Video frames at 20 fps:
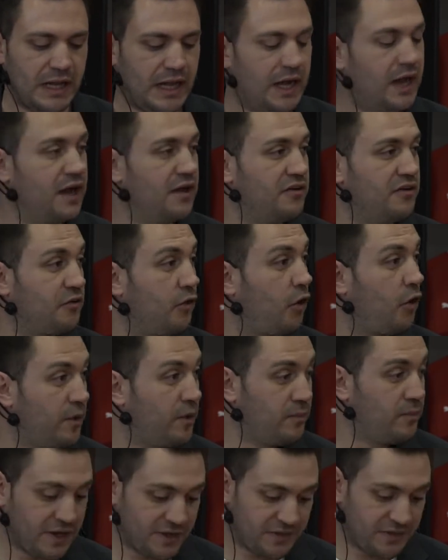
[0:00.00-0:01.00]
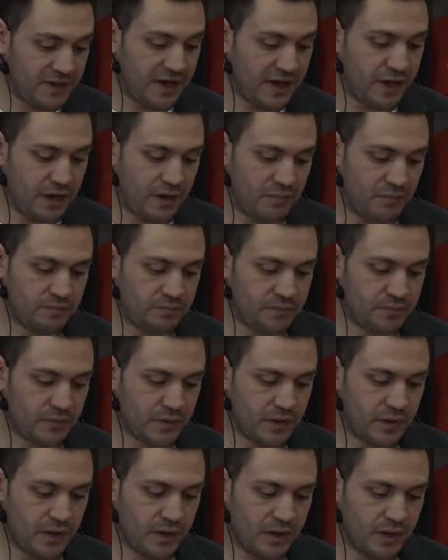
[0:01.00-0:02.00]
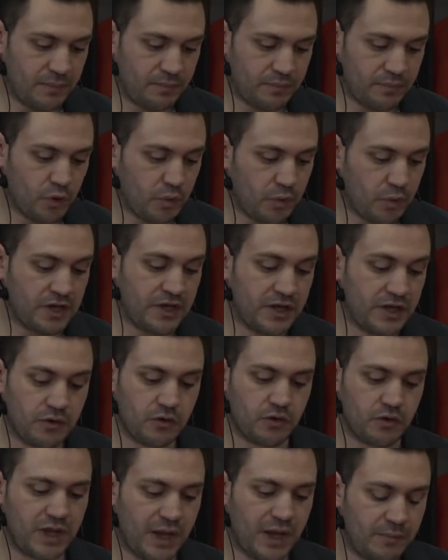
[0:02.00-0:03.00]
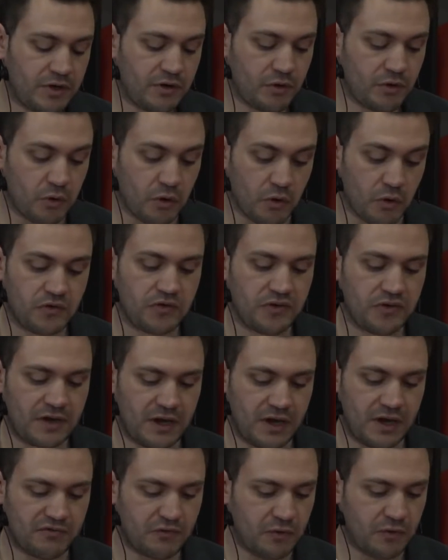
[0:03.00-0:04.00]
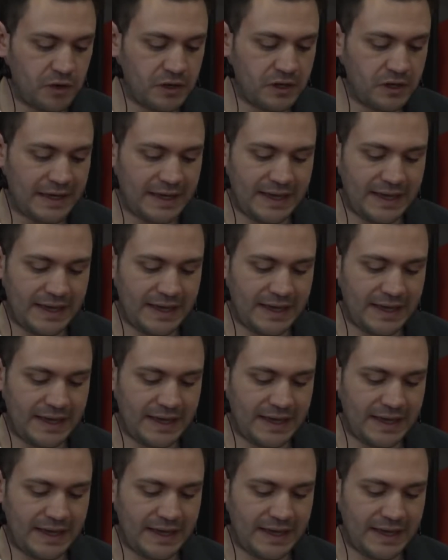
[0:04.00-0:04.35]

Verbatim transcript: äh, freue mich sehr ähm, über Ihren und damit über unseren Erfolg.